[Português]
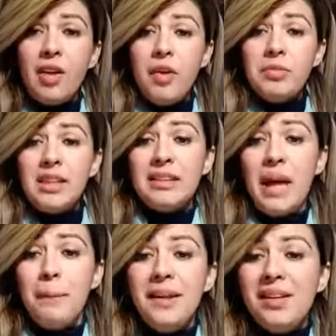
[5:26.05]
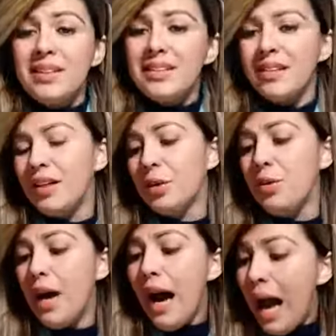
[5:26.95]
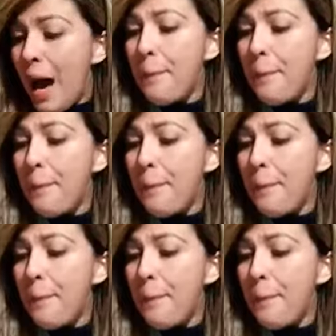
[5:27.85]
Nós vamos estar ministrando a